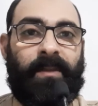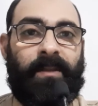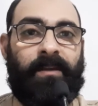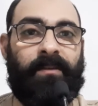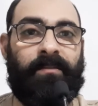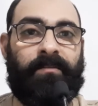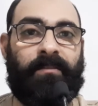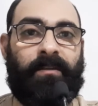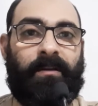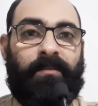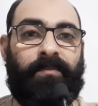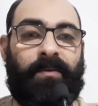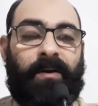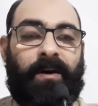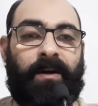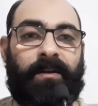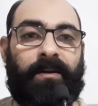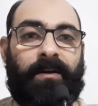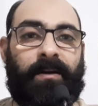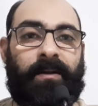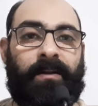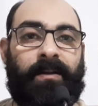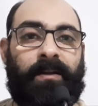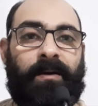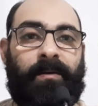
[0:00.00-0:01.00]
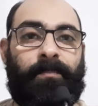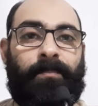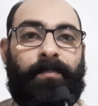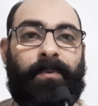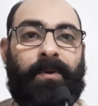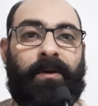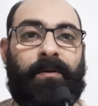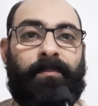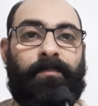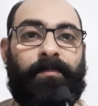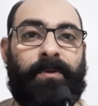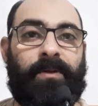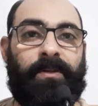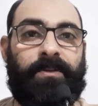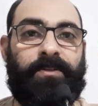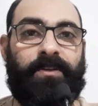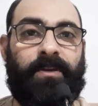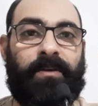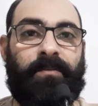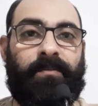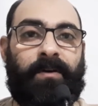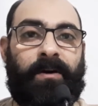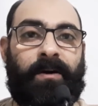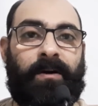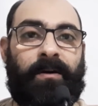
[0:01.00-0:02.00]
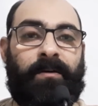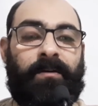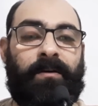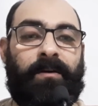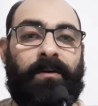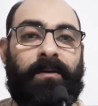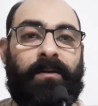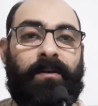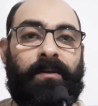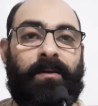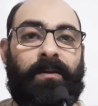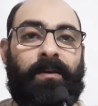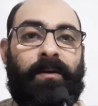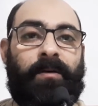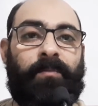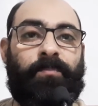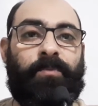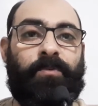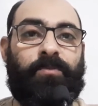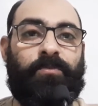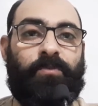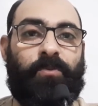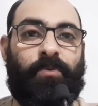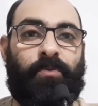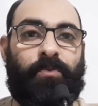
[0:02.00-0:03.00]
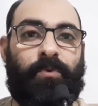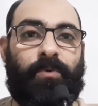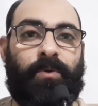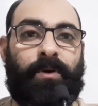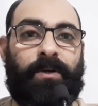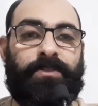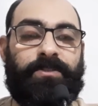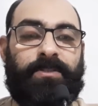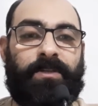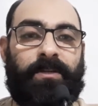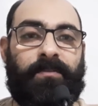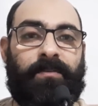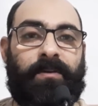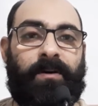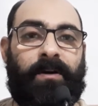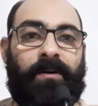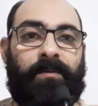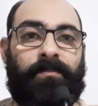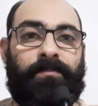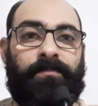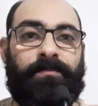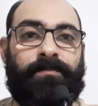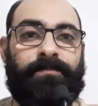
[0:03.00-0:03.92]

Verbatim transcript: इस्तफ़ार करना पैगम्बरी शेवा बुज़ुर्गों का शेवा